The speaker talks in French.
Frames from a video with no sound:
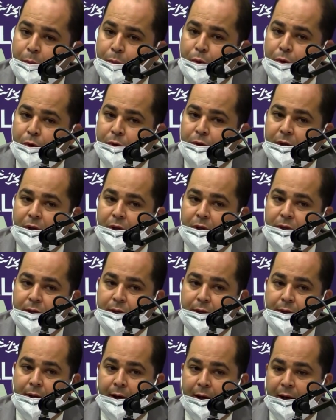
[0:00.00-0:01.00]
peut
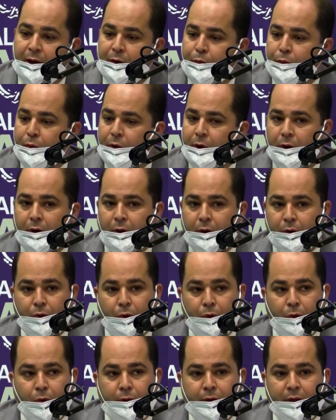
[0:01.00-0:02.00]
utiliser à la fois
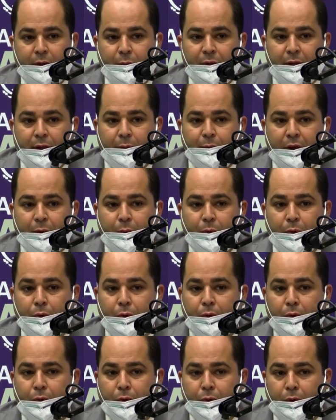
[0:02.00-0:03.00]
le terminal de paiement
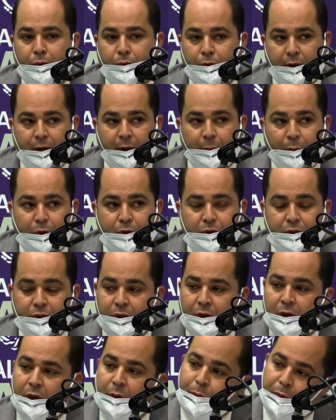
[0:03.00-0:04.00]
de la
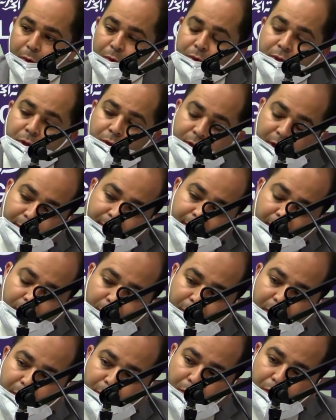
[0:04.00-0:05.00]
poste, mais aussi le terminal
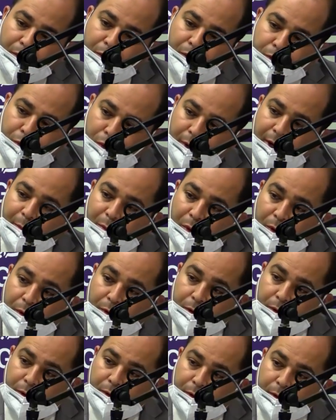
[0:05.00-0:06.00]
de paiement de la
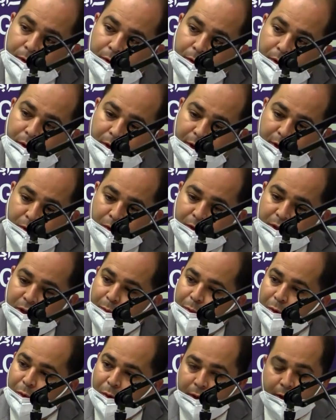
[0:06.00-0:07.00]
banque qui sont
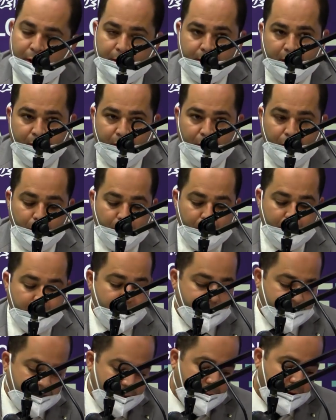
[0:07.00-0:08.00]
déployés à travers le
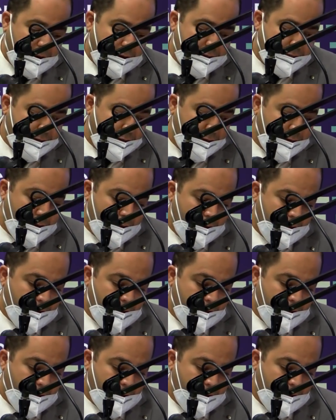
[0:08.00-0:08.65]
pays. ce n'est pas assez.